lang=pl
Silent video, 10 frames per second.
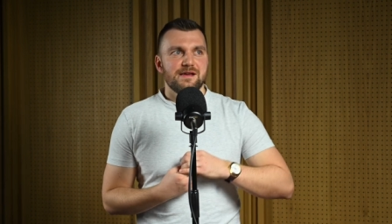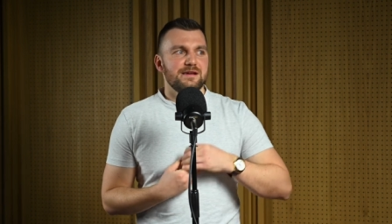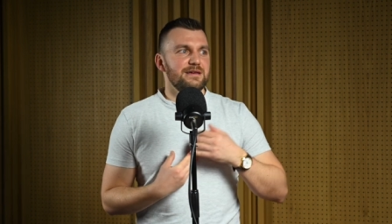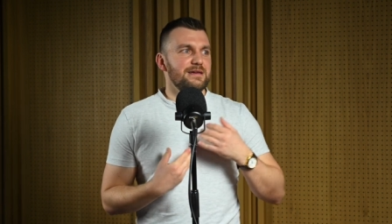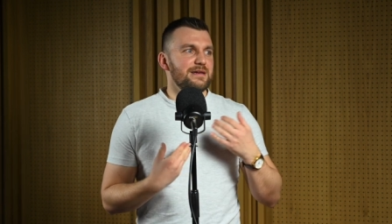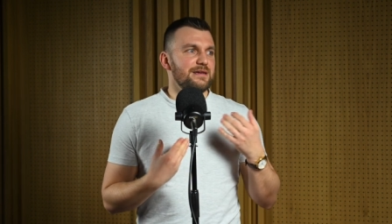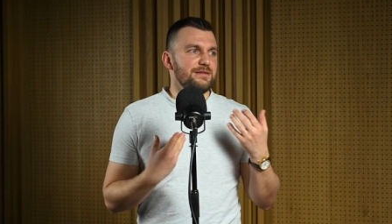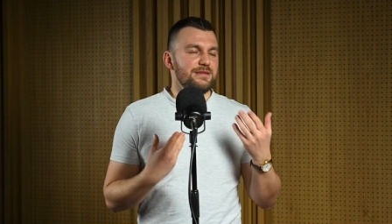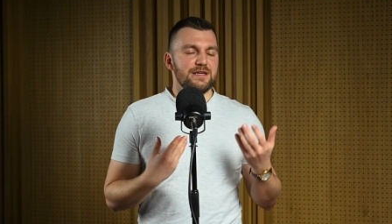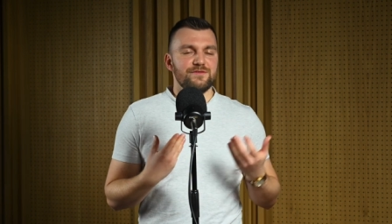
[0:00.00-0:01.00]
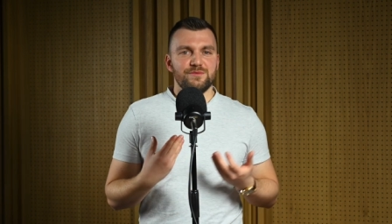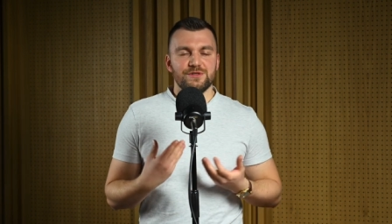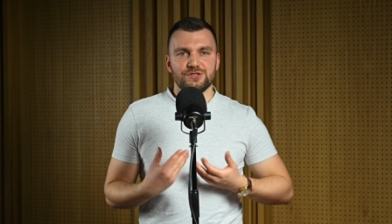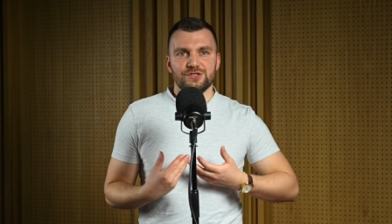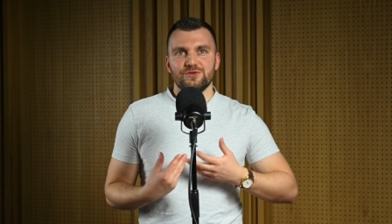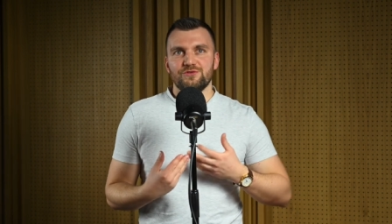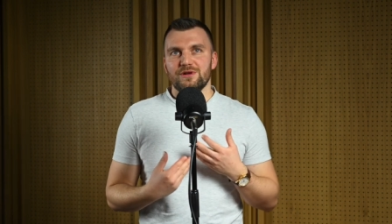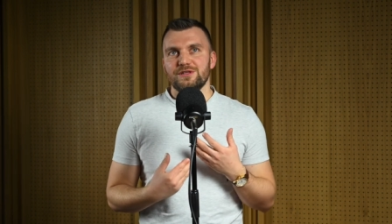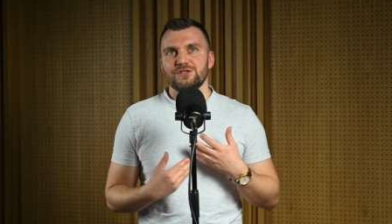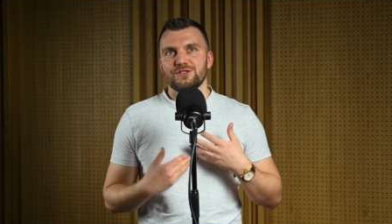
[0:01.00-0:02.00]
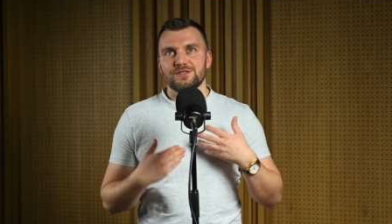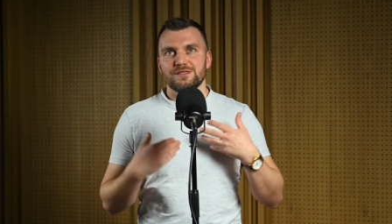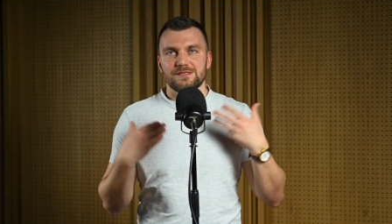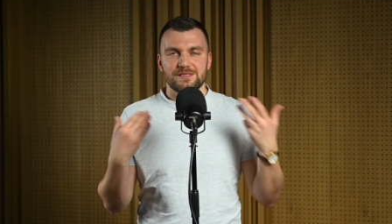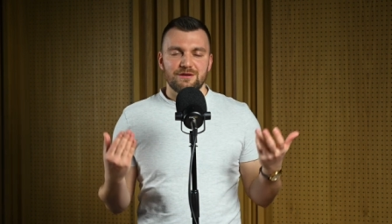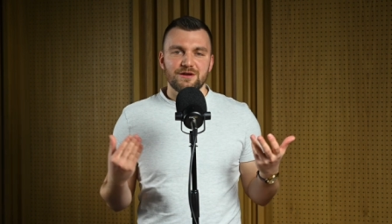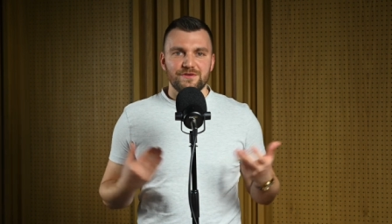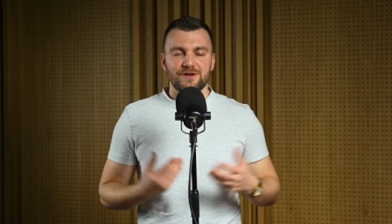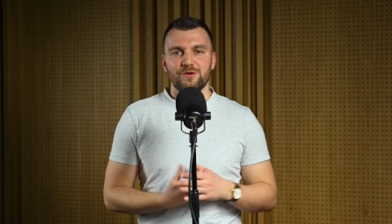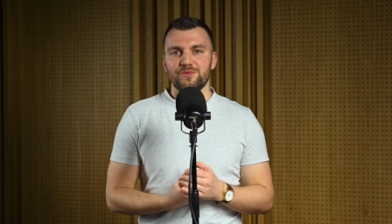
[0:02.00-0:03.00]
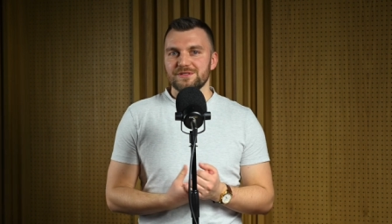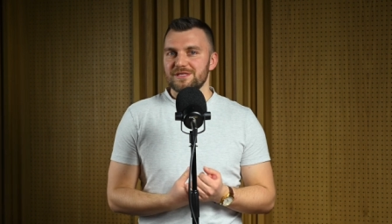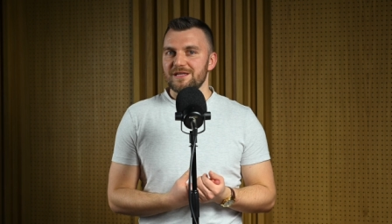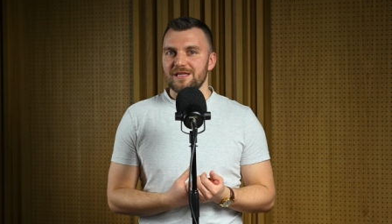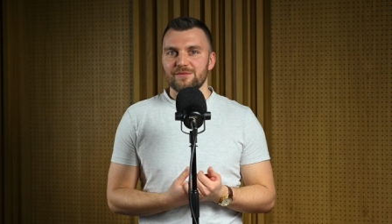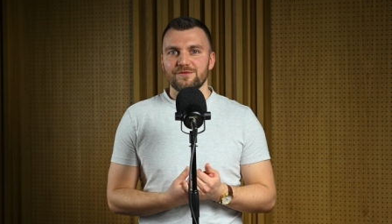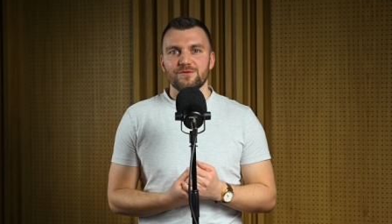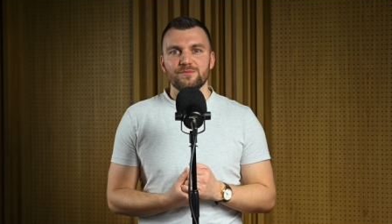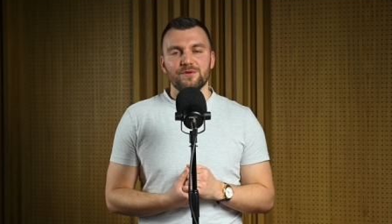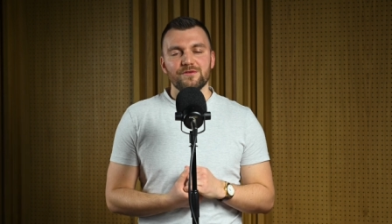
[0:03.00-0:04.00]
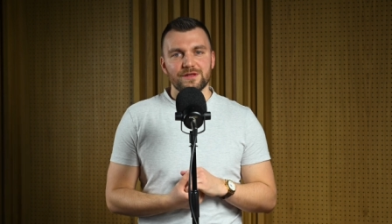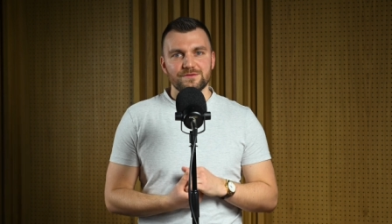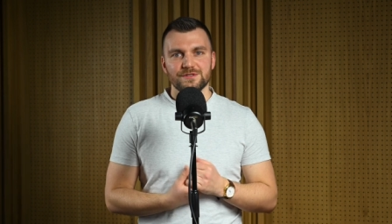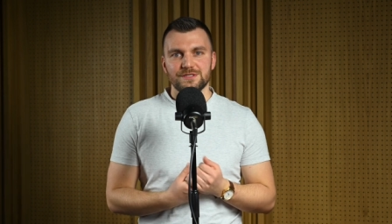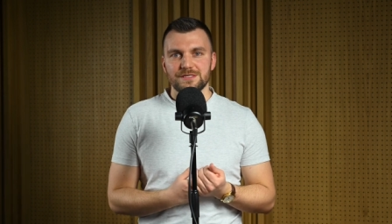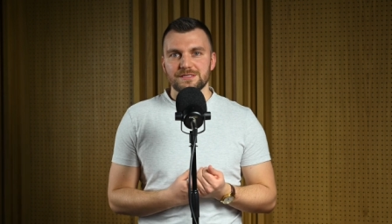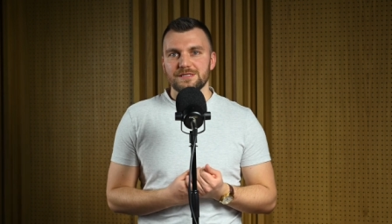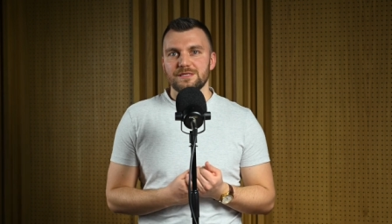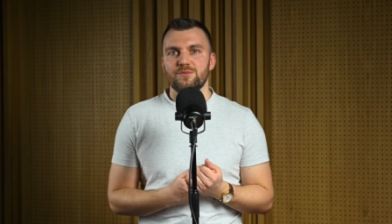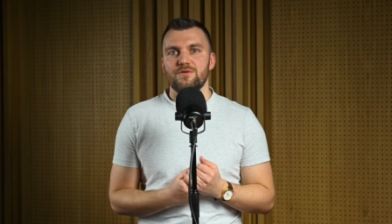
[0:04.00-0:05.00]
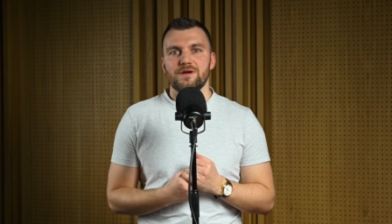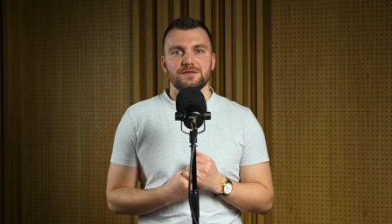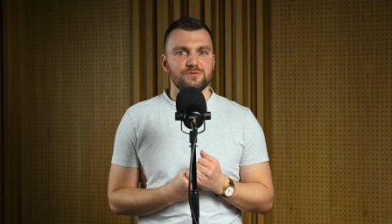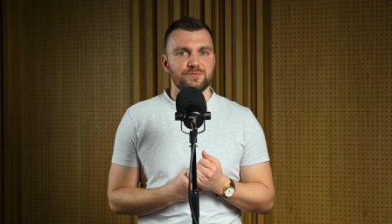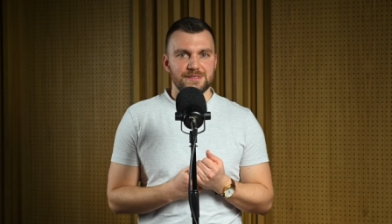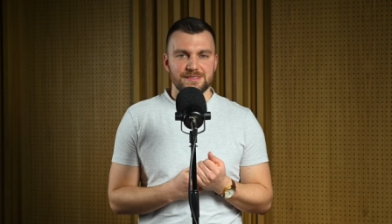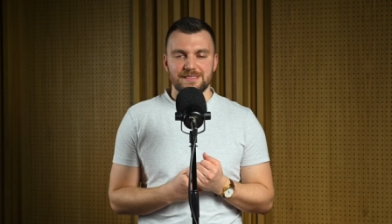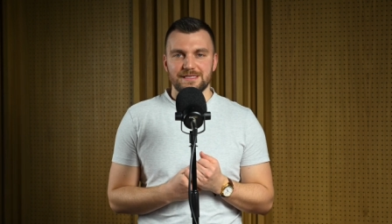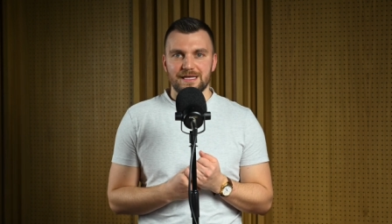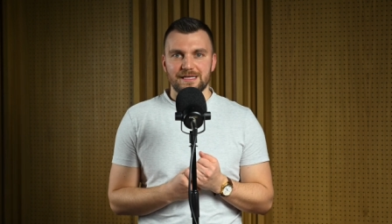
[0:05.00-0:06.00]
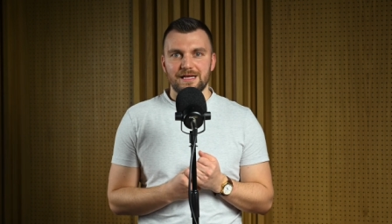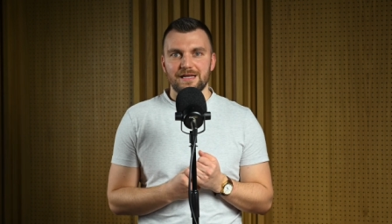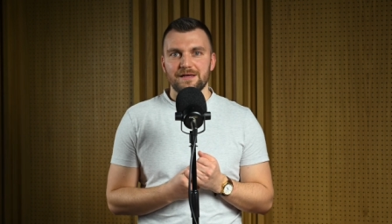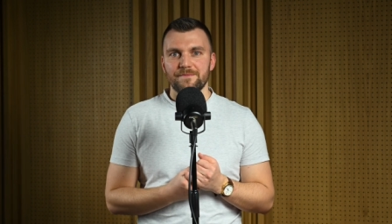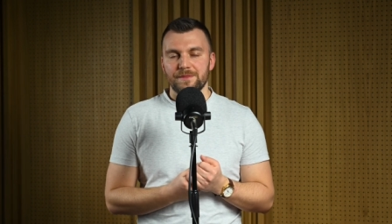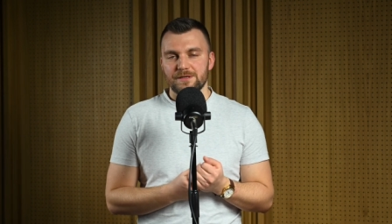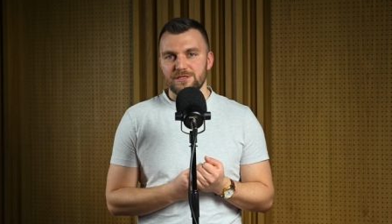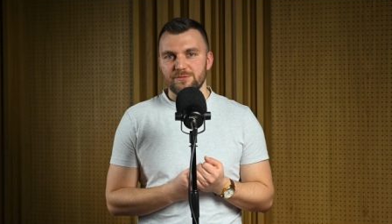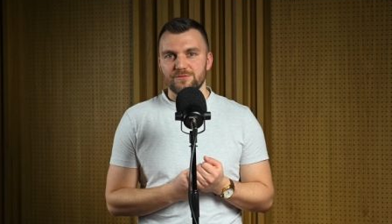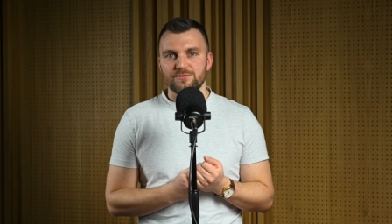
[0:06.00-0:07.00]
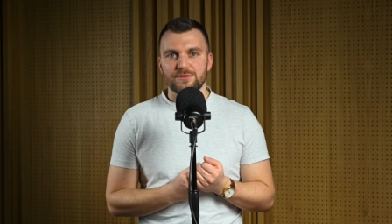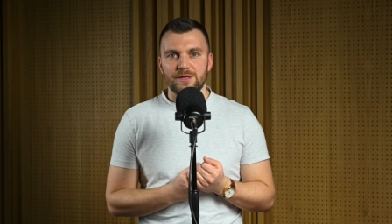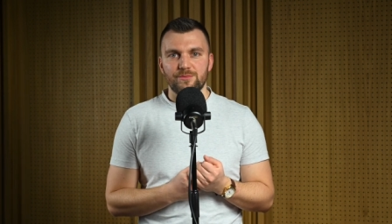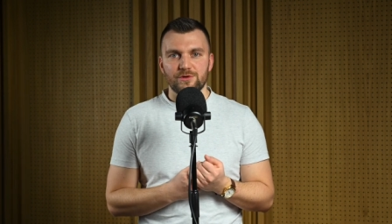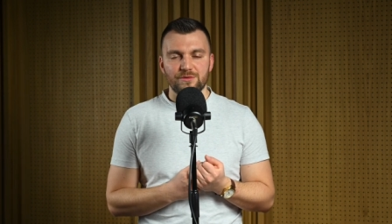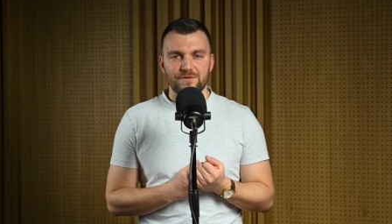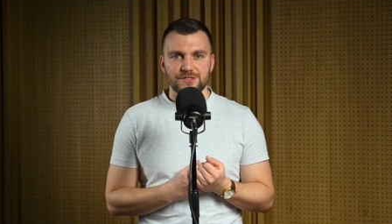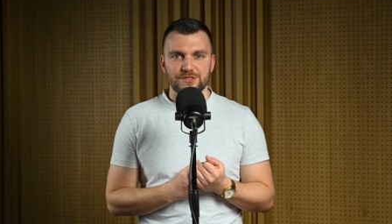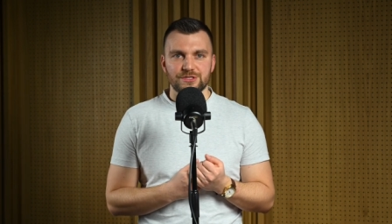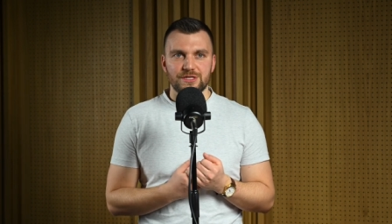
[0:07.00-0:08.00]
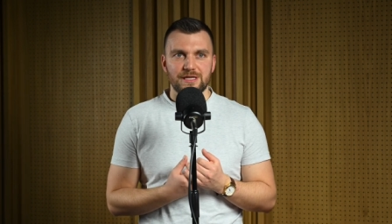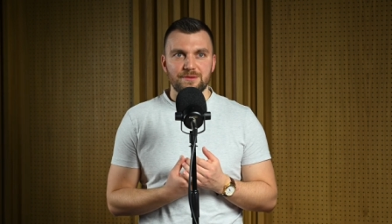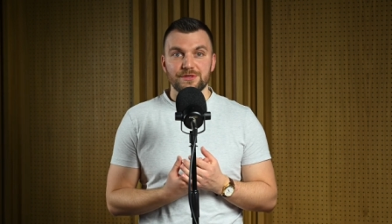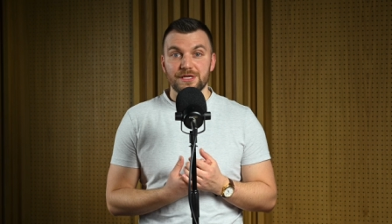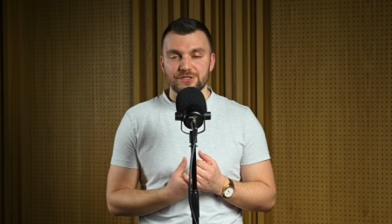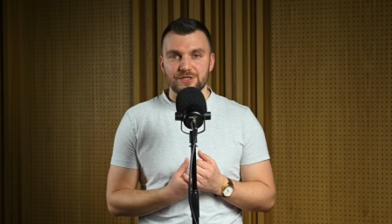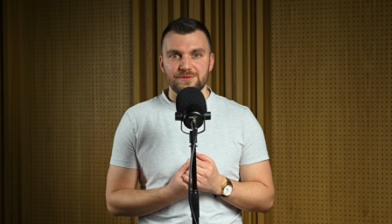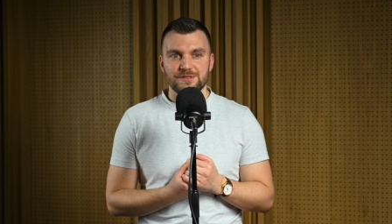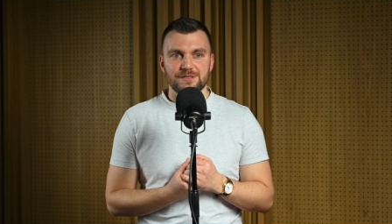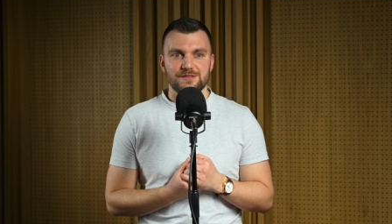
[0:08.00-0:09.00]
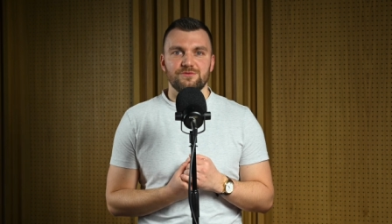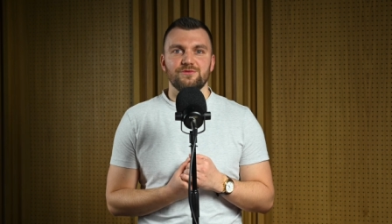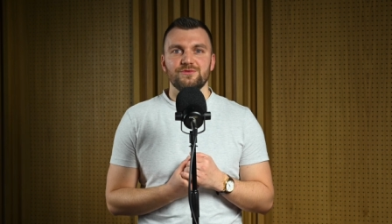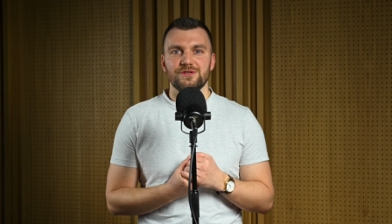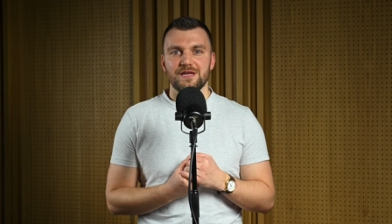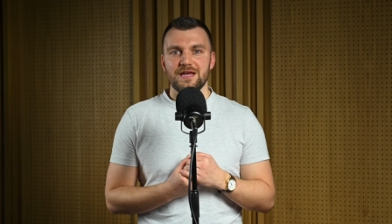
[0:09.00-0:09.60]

E, nie wiem jeszcze dokładnie, czy z całej Wielkopolski, ale na pewno powiat wrzesiński, powiat słupecki i tak dalej chciałbym tutaj promować też takie mniejsze biznesy, o których